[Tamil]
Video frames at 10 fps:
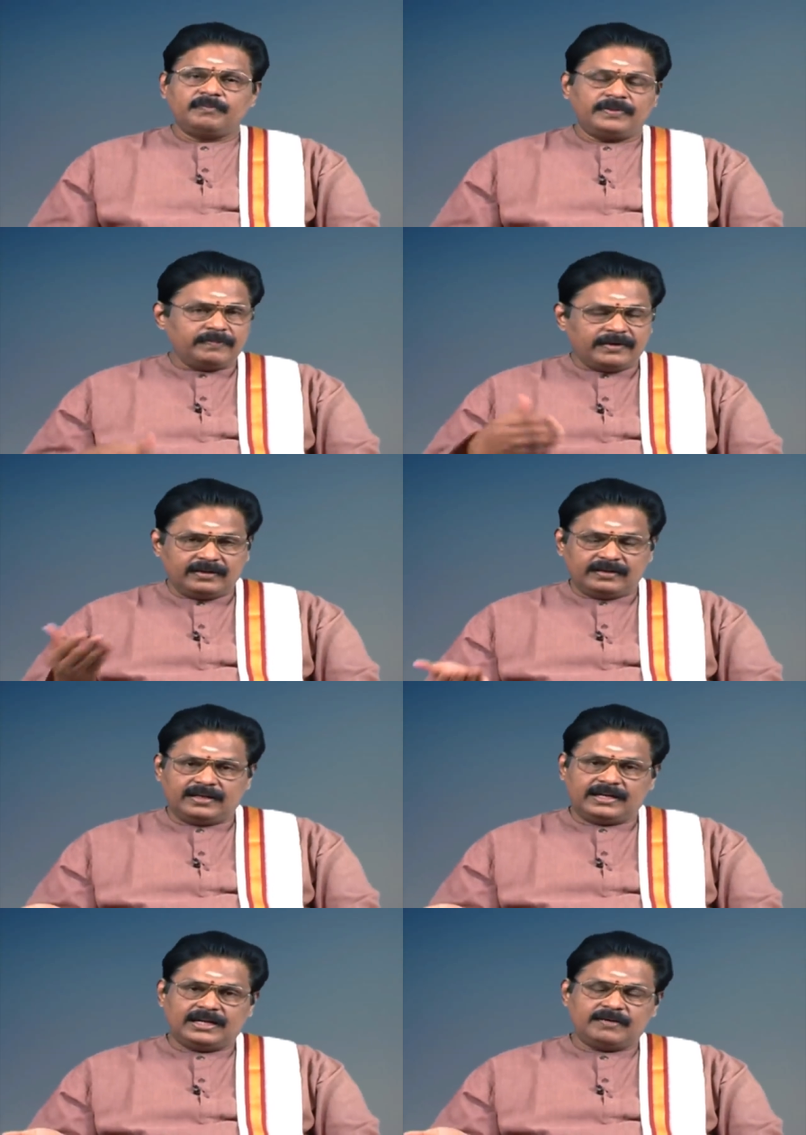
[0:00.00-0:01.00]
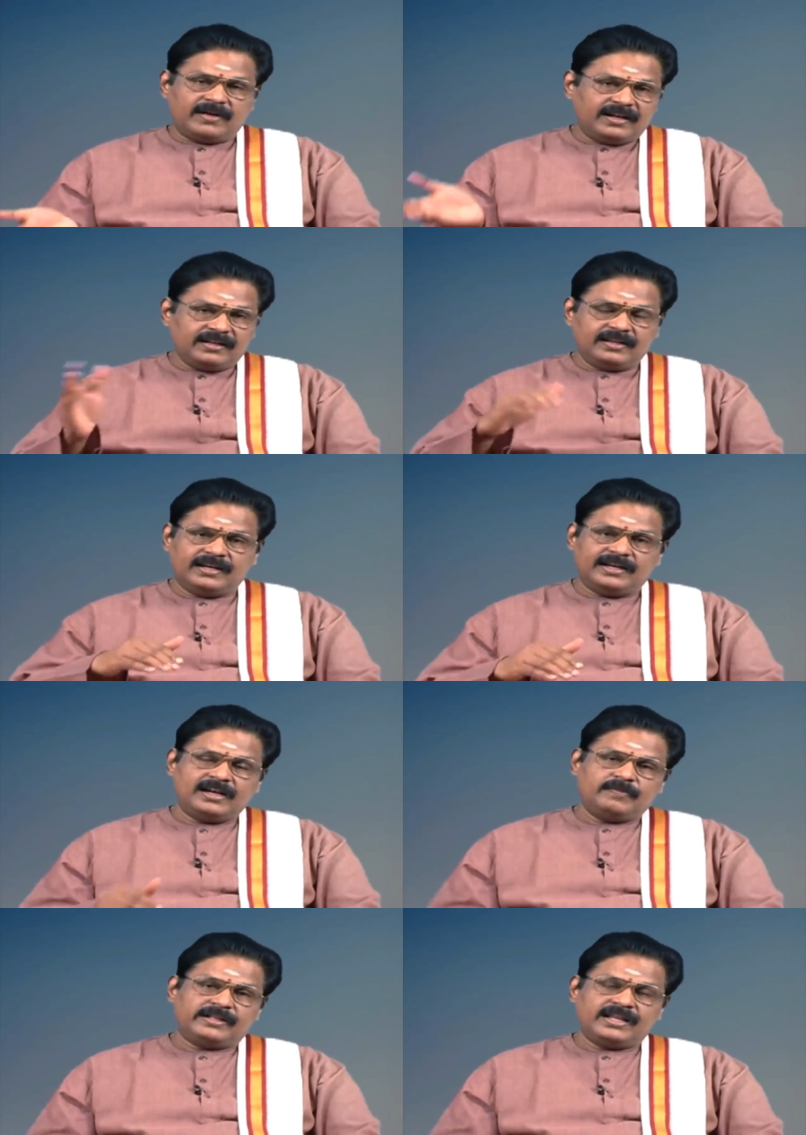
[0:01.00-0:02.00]
பின்பற்றுகிறீர்கள் மறுக்கிறீர்கள்
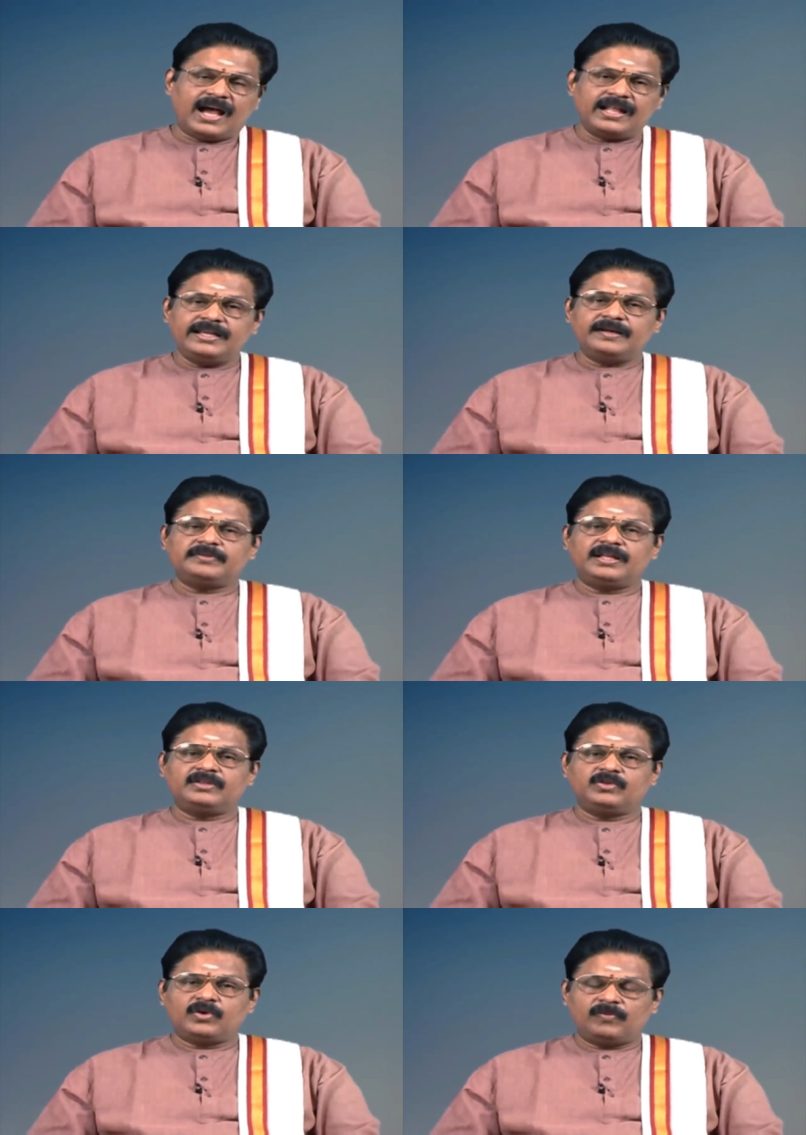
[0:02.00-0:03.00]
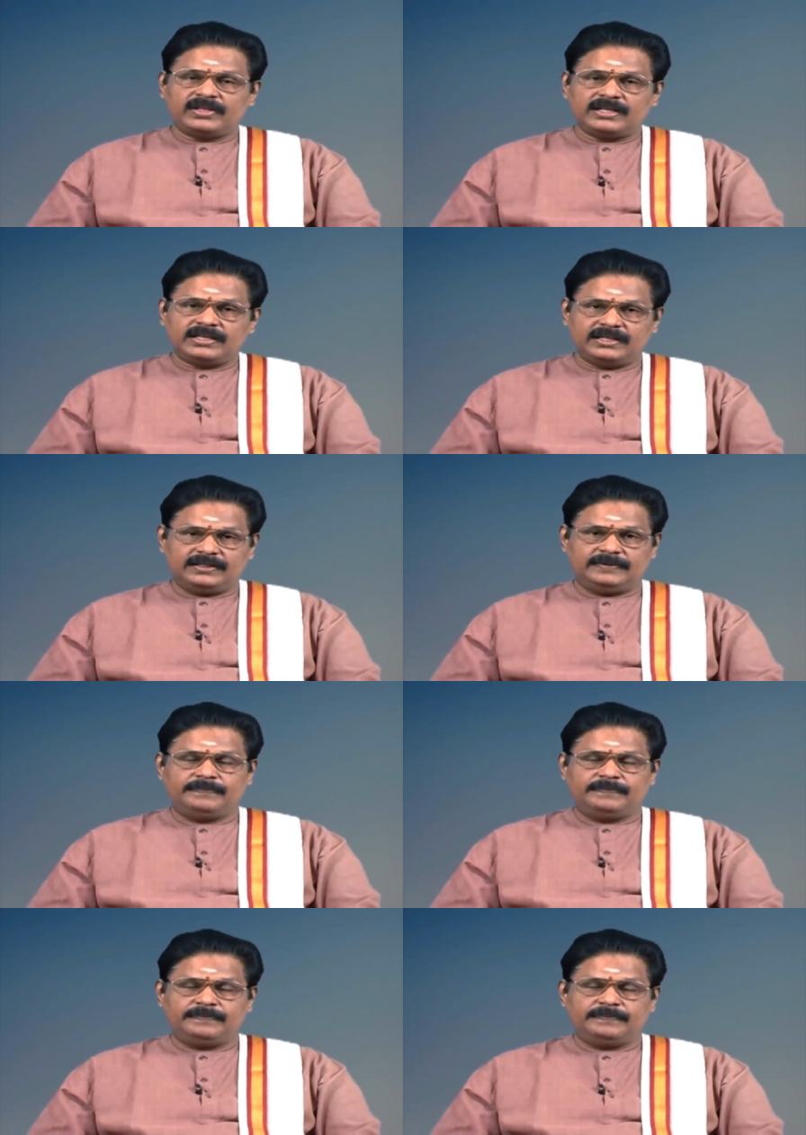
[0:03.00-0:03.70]
என்பதை அதிகம் தெரிந்து கொள்வதற்கு